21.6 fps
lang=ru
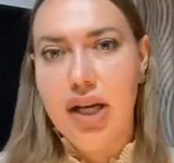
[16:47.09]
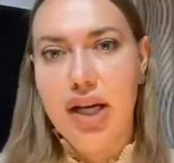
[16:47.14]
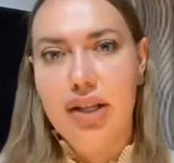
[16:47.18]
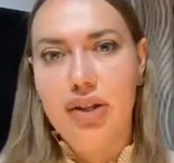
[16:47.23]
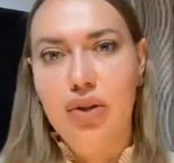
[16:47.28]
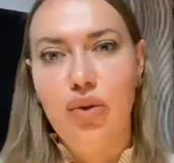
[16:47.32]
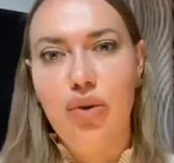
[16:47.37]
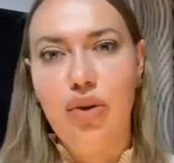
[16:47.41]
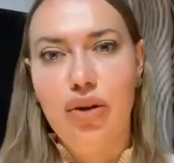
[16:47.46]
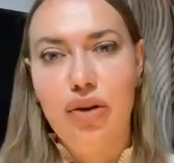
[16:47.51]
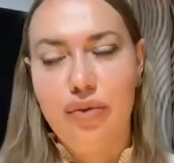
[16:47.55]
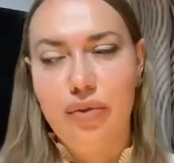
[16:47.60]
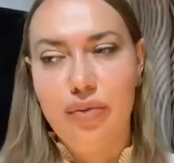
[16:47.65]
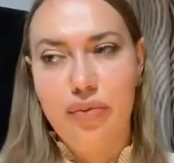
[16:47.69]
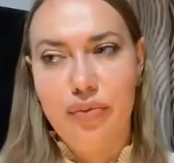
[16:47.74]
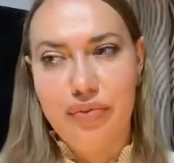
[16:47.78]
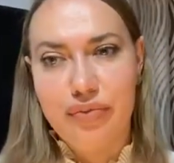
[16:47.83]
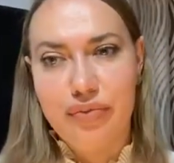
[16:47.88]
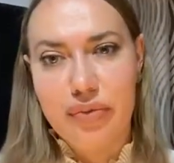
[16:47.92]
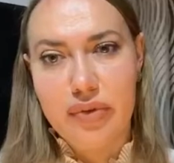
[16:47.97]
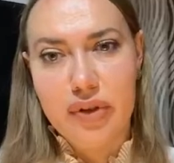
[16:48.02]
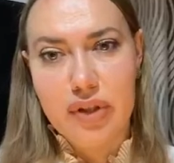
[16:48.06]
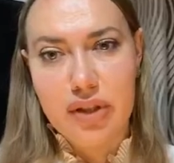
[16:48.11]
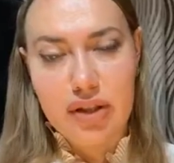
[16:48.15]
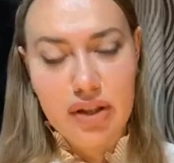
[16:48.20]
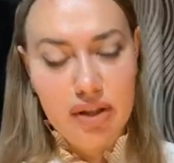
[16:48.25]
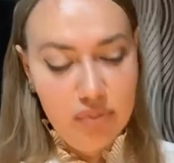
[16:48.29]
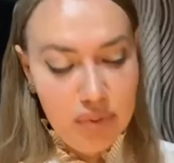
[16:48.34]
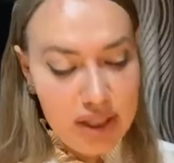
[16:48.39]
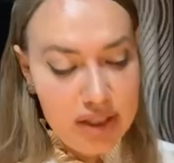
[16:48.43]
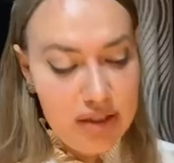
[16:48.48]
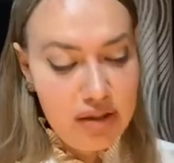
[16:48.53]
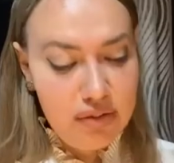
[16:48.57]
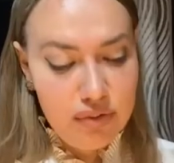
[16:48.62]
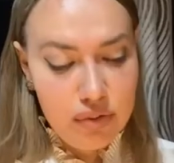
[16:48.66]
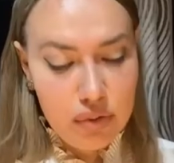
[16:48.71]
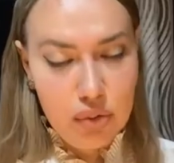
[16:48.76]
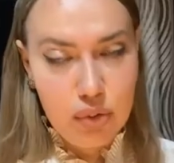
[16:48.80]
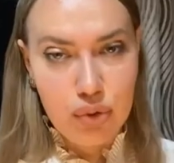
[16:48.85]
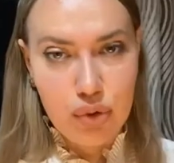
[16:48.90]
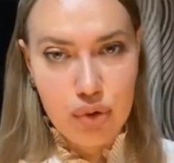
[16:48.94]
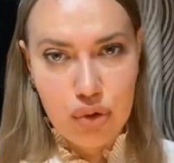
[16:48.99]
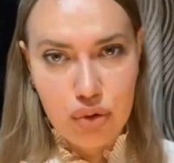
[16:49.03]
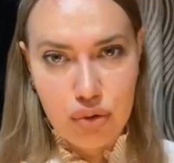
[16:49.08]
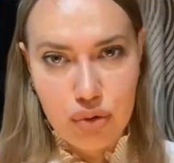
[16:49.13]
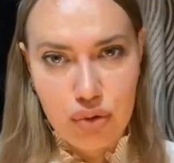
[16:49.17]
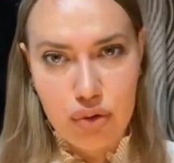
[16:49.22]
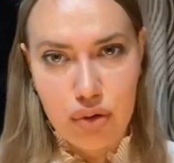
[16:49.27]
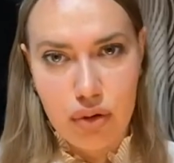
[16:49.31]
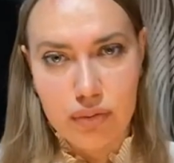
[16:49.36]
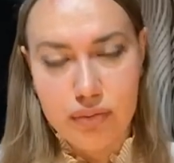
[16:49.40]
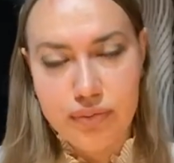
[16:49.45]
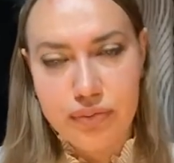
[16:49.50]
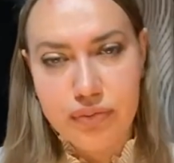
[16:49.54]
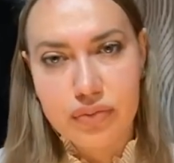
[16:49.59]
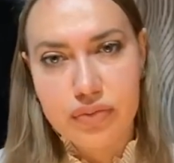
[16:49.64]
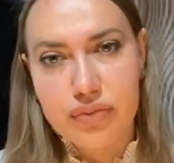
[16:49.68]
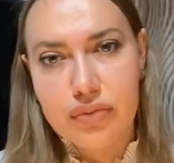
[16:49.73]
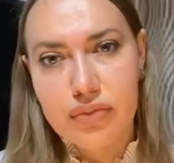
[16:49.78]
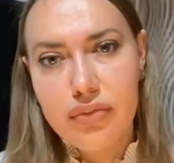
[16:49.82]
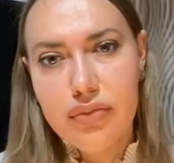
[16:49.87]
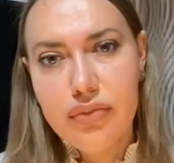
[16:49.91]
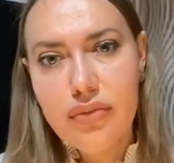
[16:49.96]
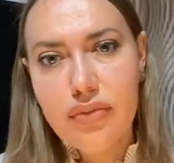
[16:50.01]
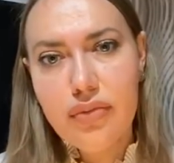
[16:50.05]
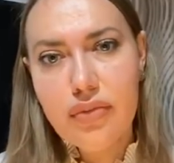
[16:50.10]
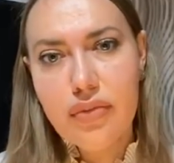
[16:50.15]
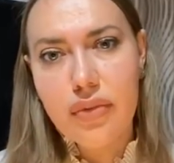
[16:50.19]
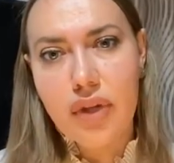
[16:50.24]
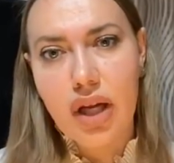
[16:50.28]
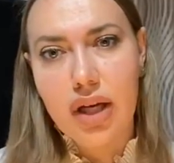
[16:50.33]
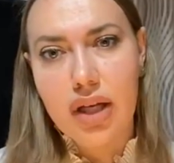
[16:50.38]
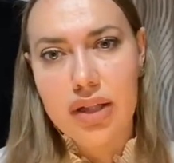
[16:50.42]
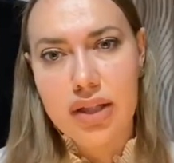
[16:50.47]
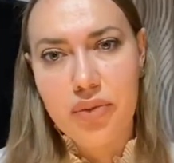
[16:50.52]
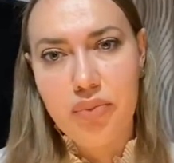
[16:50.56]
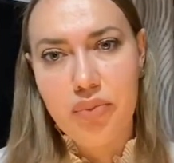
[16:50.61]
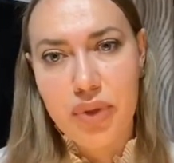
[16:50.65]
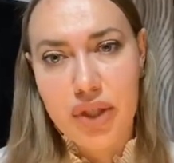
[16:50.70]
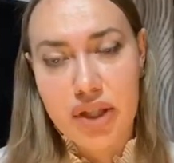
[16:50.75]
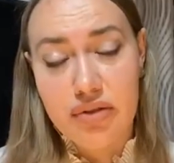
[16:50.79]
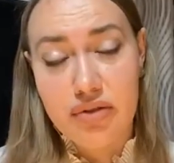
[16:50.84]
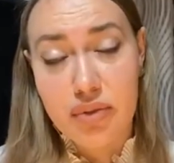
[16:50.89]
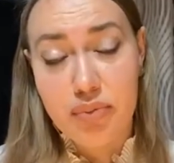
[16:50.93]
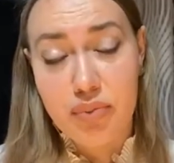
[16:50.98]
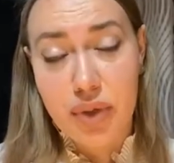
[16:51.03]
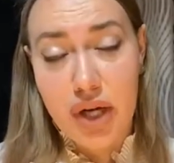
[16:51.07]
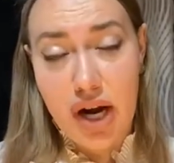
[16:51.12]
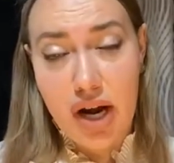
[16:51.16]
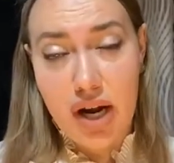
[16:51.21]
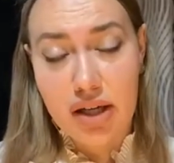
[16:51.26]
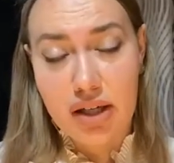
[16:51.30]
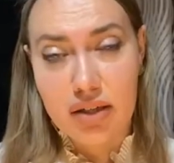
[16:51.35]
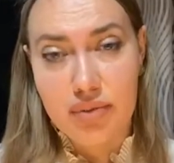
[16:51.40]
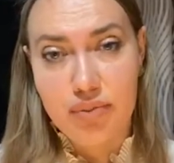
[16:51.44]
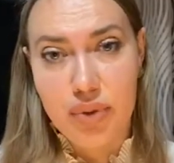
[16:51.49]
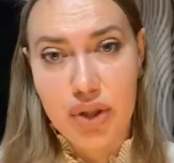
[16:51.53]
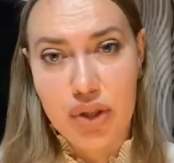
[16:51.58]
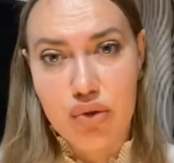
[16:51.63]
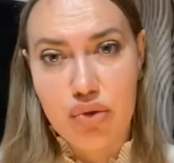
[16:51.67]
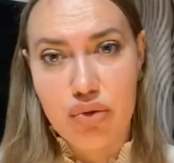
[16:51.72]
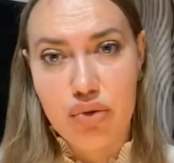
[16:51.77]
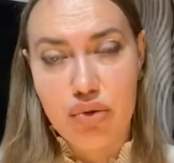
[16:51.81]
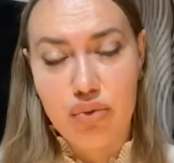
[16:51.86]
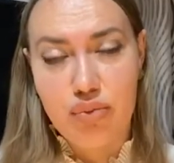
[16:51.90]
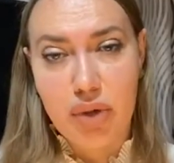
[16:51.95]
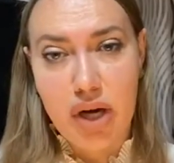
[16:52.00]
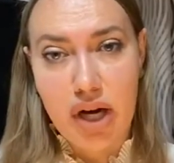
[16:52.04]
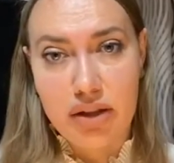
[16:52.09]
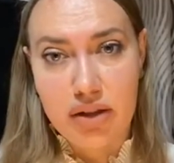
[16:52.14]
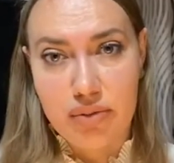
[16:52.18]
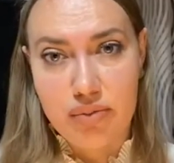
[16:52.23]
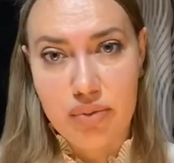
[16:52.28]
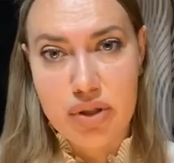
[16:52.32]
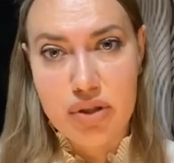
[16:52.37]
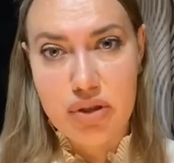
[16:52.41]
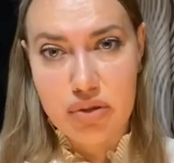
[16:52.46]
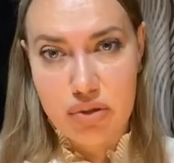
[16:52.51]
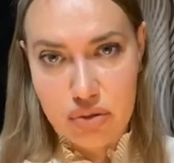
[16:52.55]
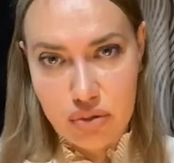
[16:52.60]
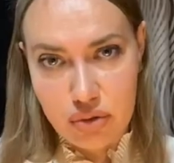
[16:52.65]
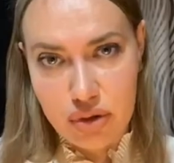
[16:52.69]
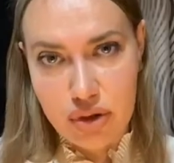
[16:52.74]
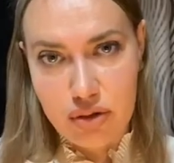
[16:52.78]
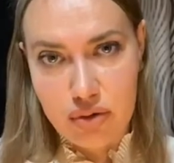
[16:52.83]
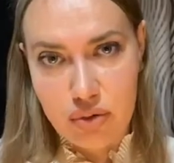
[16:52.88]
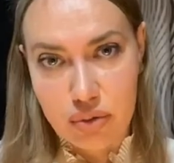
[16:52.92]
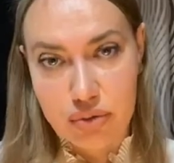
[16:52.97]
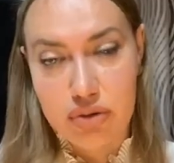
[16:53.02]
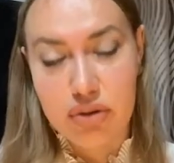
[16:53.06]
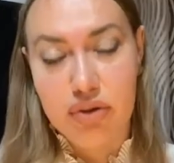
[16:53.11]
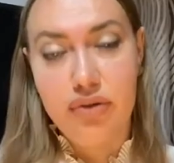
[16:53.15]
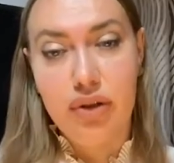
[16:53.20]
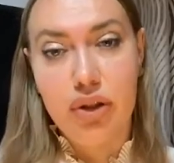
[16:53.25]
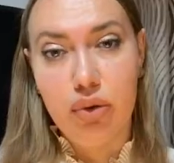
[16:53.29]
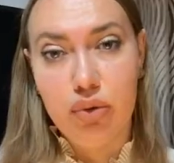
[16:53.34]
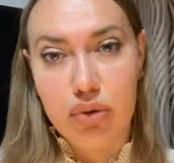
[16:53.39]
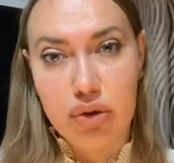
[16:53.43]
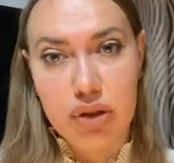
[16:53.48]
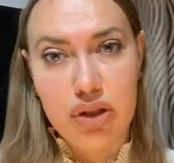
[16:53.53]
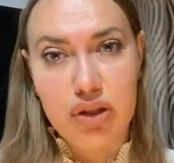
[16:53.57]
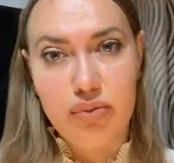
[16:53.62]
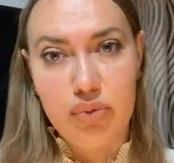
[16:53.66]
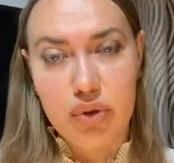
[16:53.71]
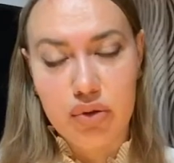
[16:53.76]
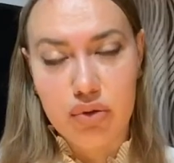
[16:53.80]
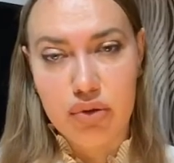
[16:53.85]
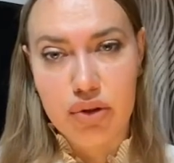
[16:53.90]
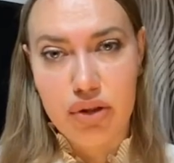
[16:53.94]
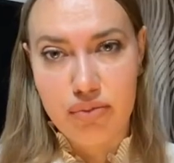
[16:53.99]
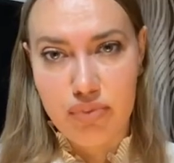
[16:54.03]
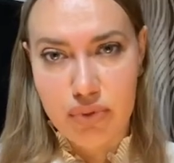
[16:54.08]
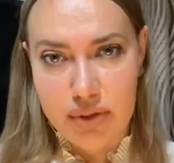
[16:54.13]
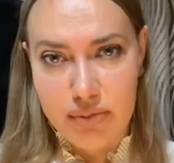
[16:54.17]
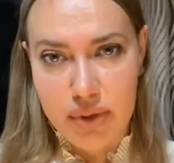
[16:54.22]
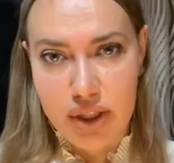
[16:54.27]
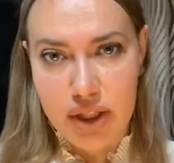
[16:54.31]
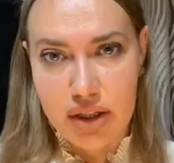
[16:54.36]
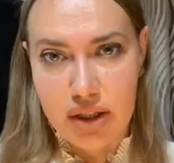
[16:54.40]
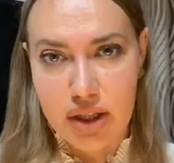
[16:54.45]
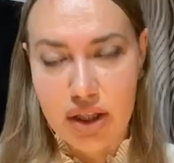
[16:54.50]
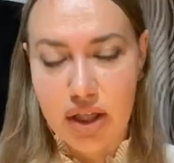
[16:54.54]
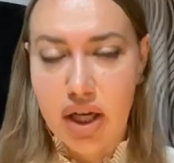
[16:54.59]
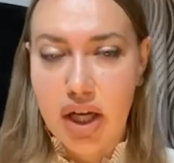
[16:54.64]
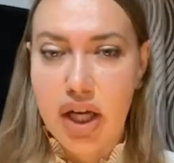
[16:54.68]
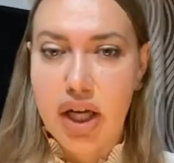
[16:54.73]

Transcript: Но имейте в виду, что это первый брак между братом и сестрой, хоть и двоюродными, но тем не менее.